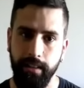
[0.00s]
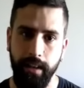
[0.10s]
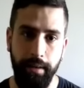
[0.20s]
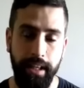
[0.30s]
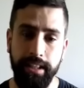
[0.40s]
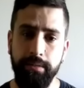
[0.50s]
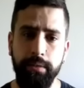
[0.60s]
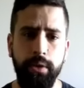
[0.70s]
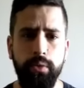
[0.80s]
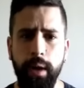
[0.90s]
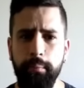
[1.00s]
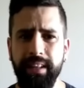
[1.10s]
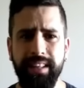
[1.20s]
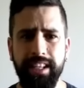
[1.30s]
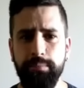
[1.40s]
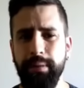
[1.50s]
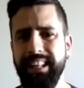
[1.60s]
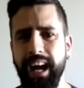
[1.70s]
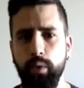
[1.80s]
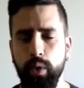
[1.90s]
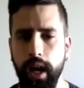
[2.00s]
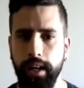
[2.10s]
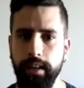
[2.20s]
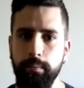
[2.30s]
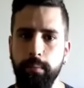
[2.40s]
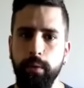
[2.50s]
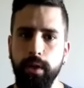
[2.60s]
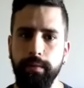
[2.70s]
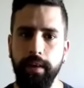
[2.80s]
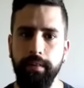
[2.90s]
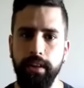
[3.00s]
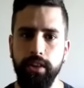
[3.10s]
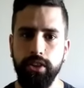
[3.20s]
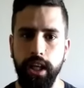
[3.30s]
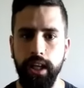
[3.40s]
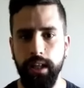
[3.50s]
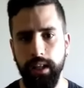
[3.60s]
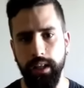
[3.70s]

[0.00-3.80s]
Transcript: La verdad que se vivió un ambiente espectacular en el pueblo de Villaviciosa,